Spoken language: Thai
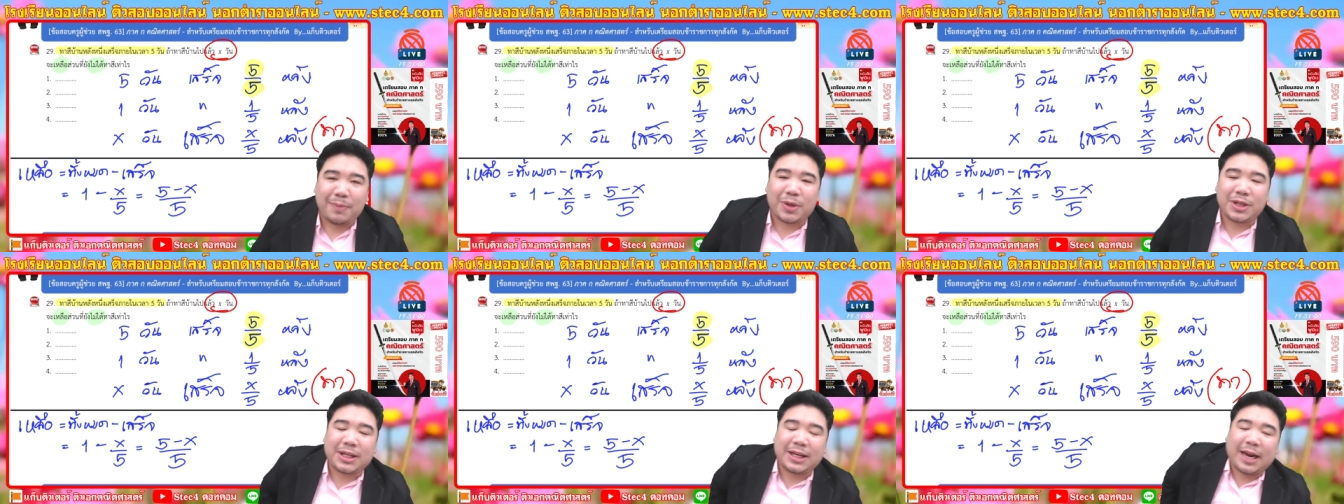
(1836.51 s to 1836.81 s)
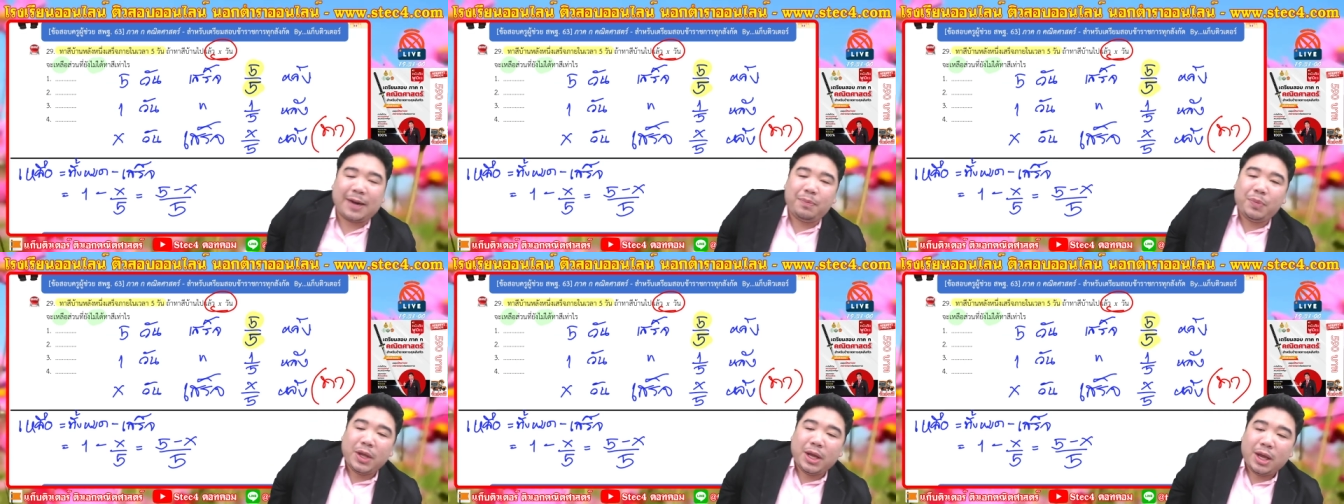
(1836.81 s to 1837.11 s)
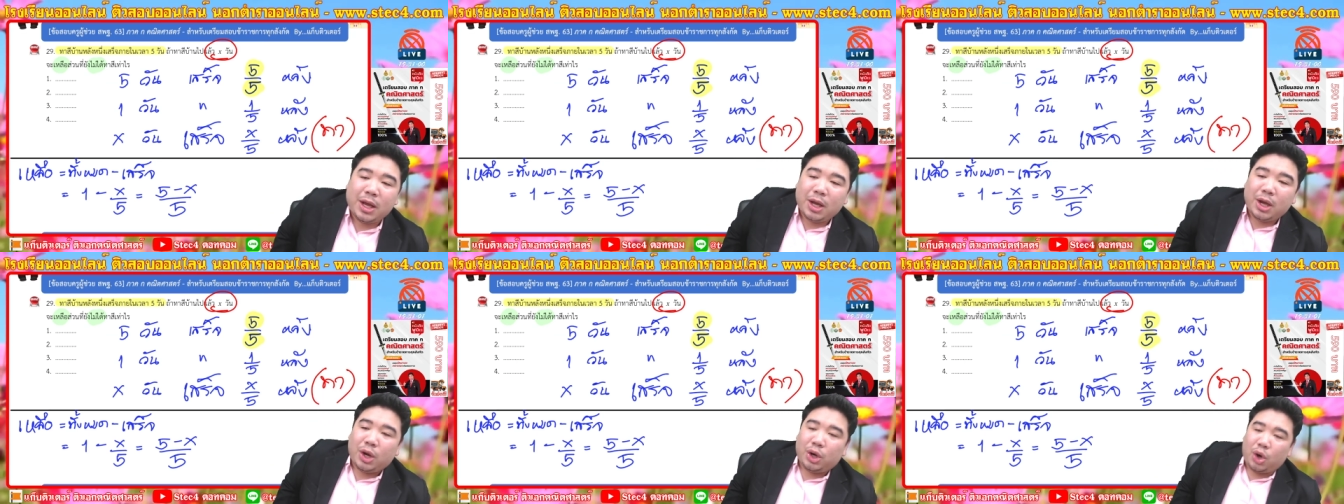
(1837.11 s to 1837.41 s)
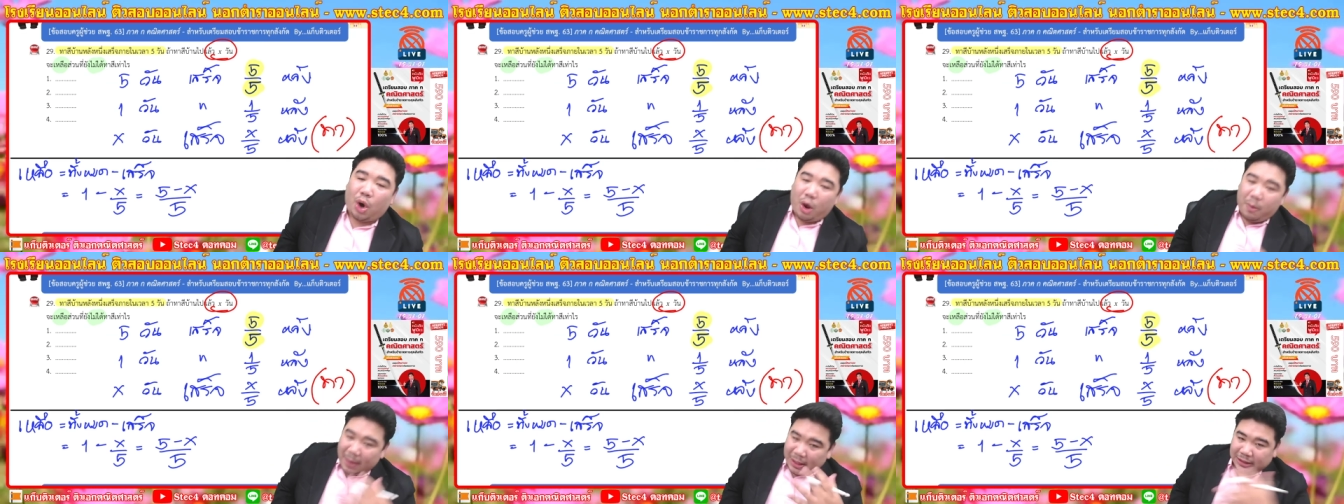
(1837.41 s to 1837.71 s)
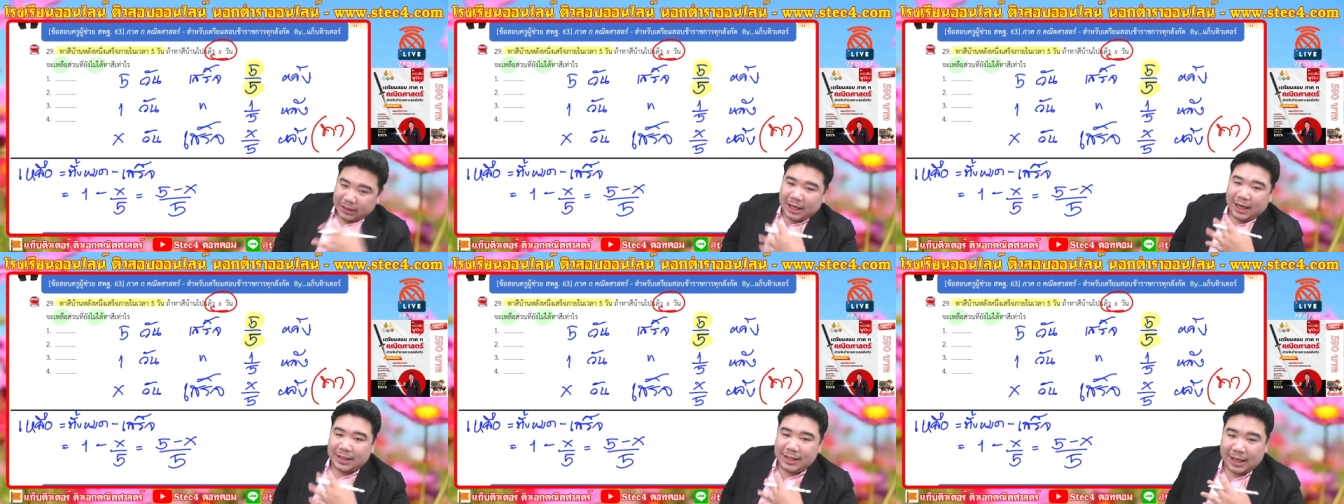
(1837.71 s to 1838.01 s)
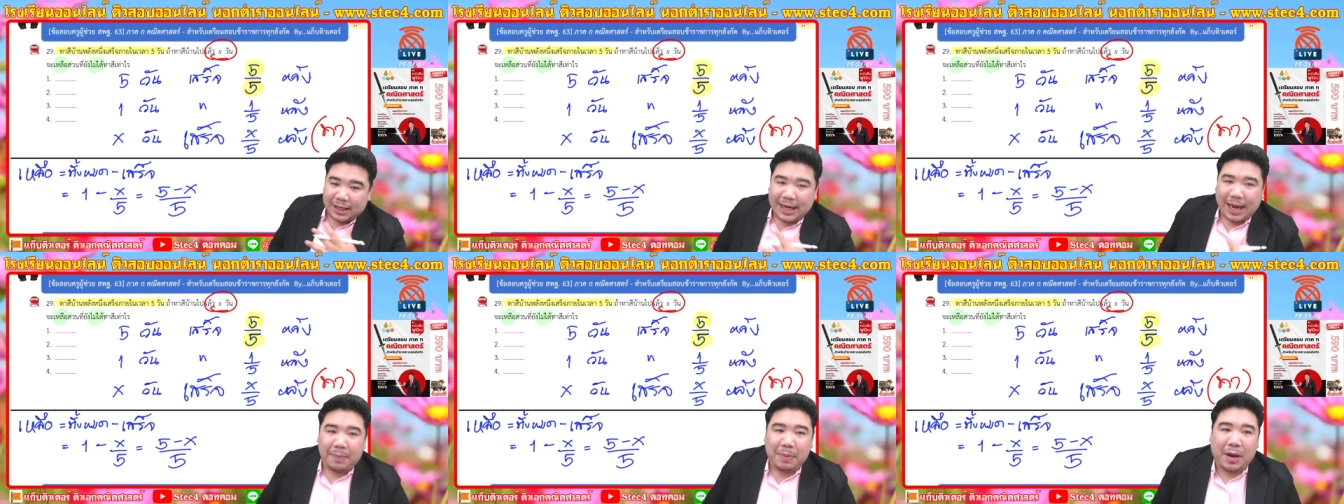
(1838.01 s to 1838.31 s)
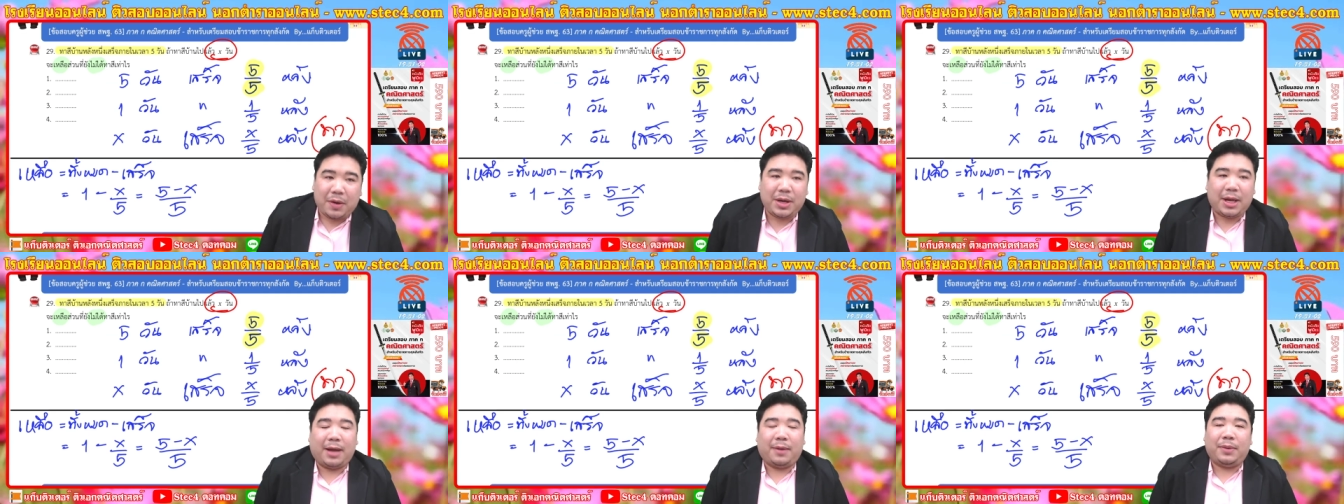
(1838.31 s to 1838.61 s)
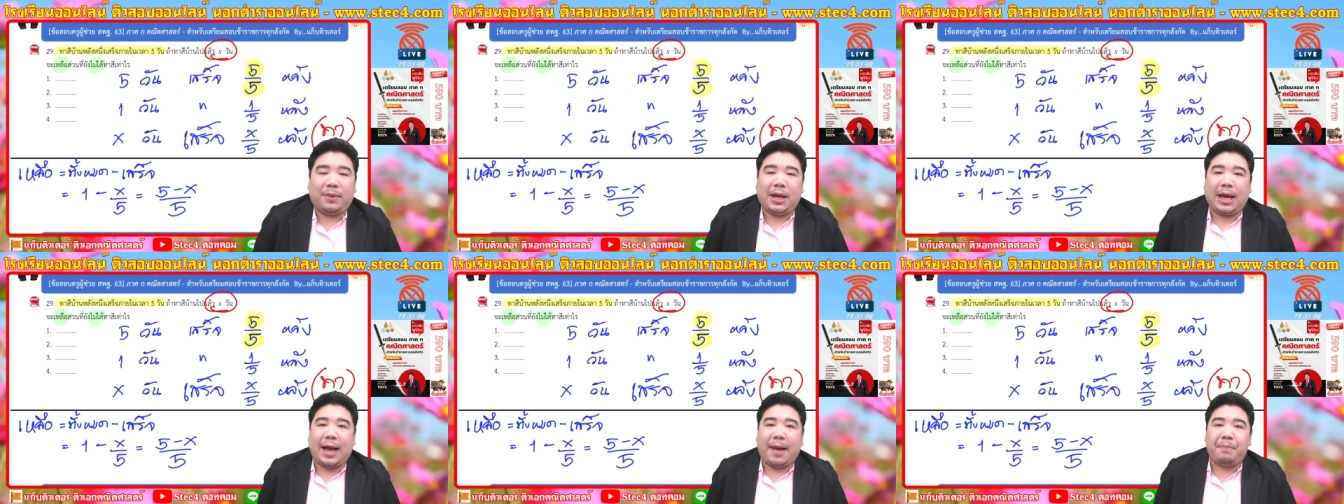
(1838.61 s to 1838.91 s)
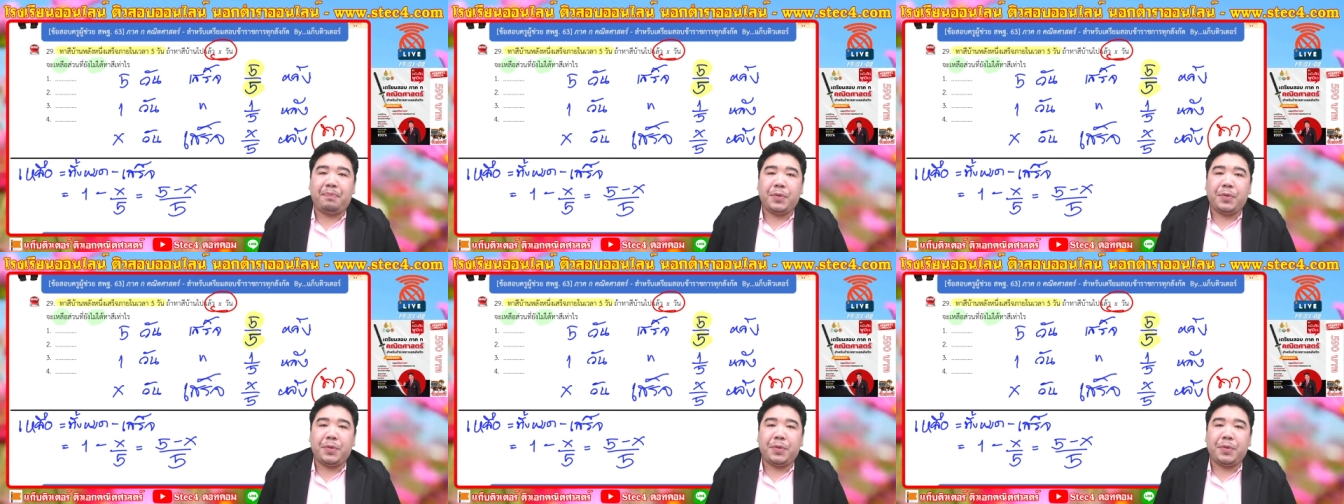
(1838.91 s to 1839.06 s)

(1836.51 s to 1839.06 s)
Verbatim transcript: เพราะฉะนั้นน้องมาเจออาจารย์แก๊ปแล้วเนี่ยนะครับ